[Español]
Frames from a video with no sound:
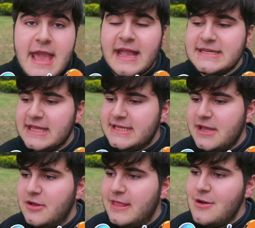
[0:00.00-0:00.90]
y que este
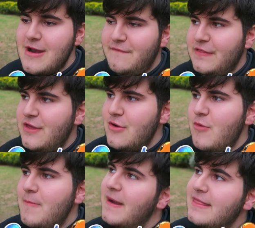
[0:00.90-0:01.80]
chico tiene una afición
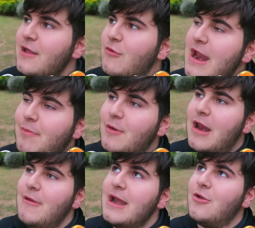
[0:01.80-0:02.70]
muy particular por
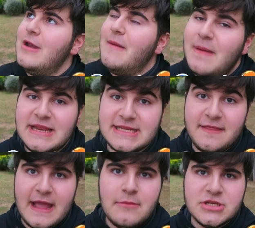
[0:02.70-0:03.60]
hablar con la
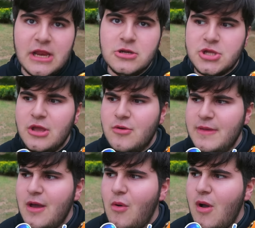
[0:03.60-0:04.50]
prensa. Digamos que lo suyo en un
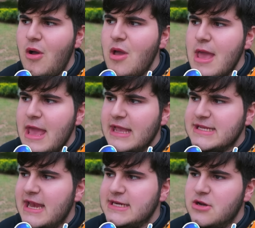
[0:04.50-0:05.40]
videojuego
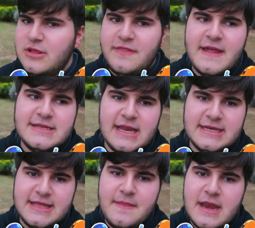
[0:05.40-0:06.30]
es que las noticias se
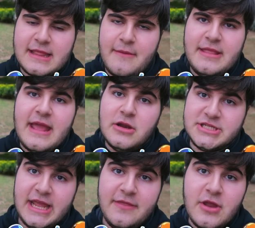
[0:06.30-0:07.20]
las den directamente a
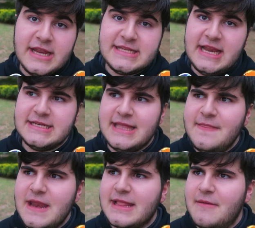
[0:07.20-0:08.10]
los seguidores, se las
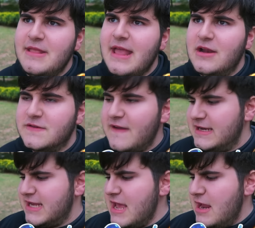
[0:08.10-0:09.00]
den directamente a los
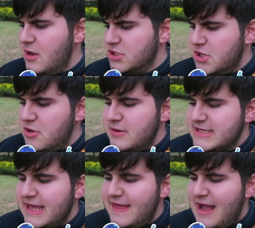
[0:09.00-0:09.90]
fans. Lo suyo no
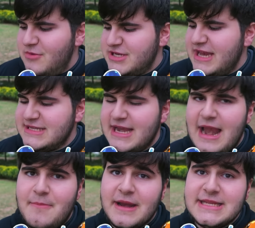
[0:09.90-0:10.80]
es que digamos se las den
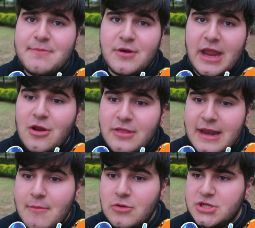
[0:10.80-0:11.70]
a la prensa porque no
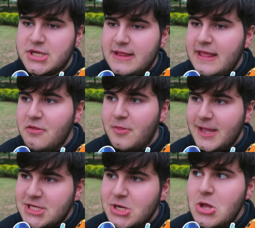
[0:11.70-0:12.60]
tiene mucho sentido.
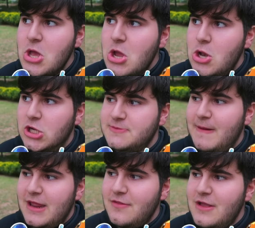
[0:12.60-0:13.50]
De hecho, los
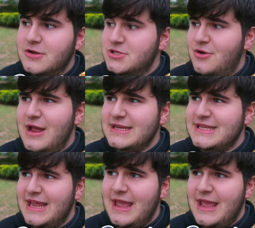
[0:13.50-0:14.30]
periodistas periódicos o las,